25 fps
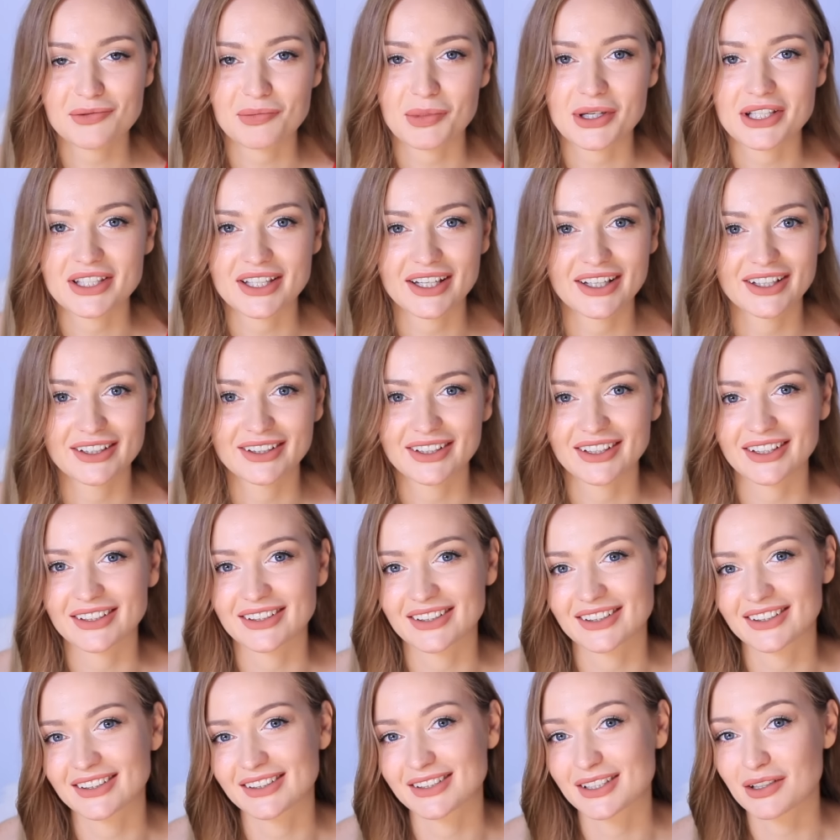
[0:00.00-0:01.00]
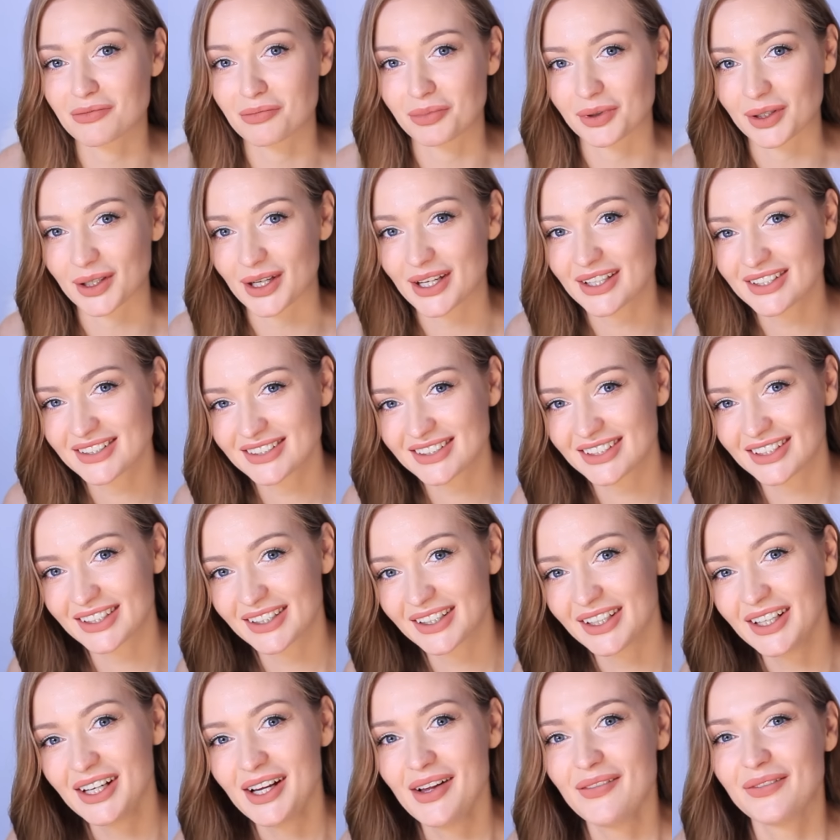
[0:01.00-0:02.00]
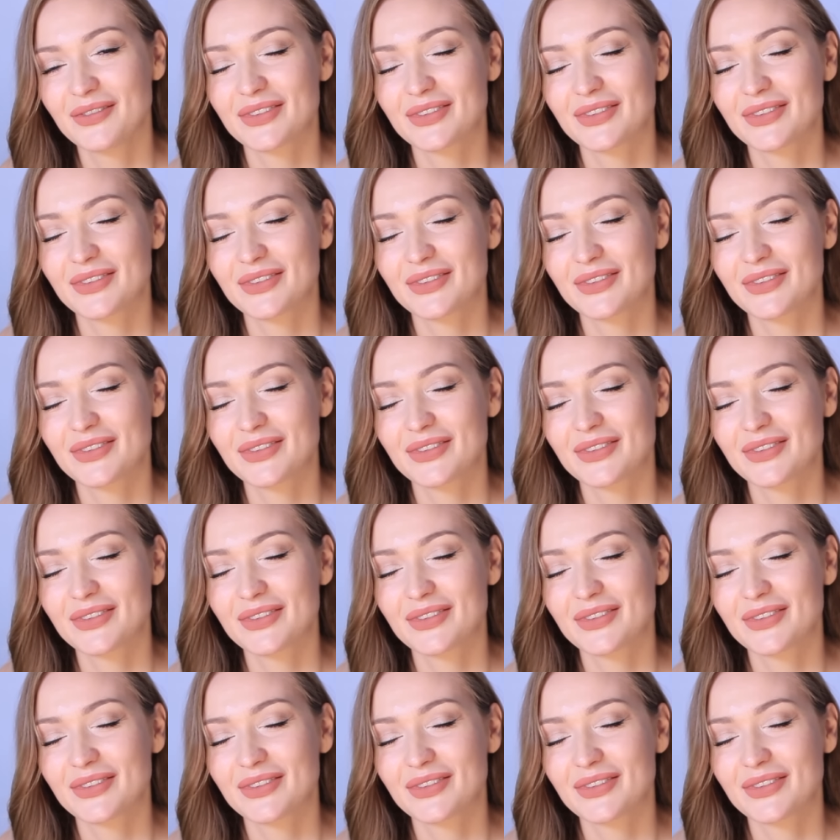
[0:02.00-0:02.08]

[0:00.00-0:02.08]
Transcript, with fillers: спасает от депрессии.